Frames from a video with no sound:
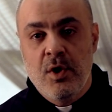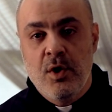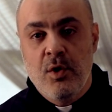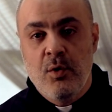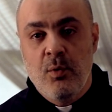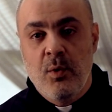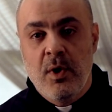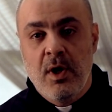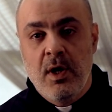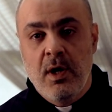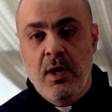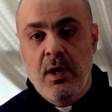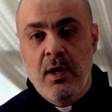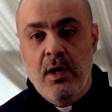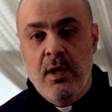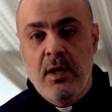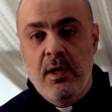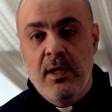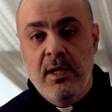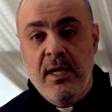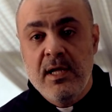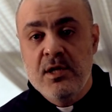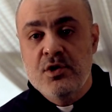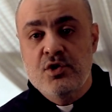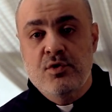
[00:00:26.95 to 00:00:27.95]

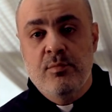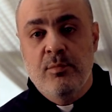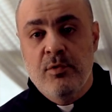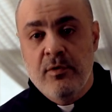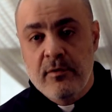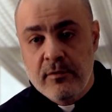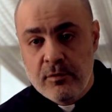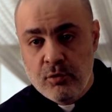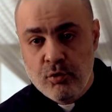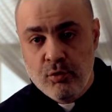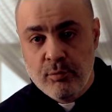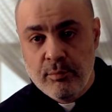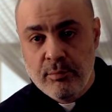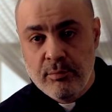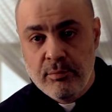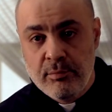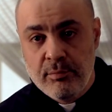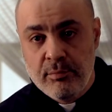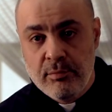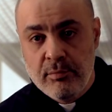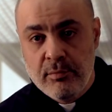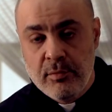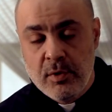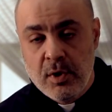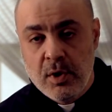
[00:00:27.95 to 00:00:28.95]
وليش منصوم
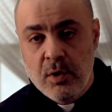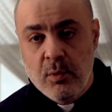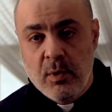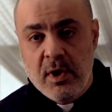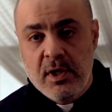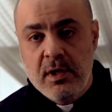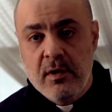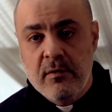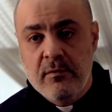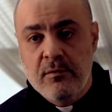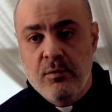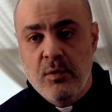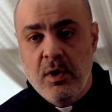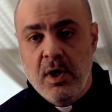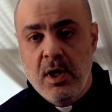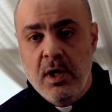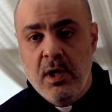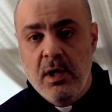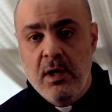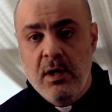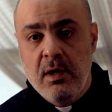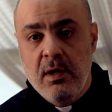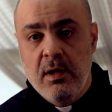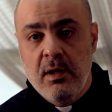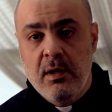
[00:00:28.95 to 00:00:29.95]
وهذا
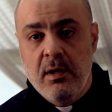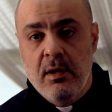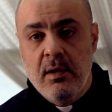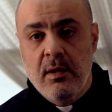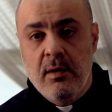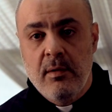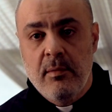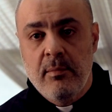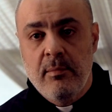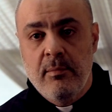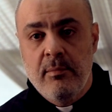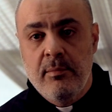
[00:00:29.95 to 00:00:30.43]
السؤال آه،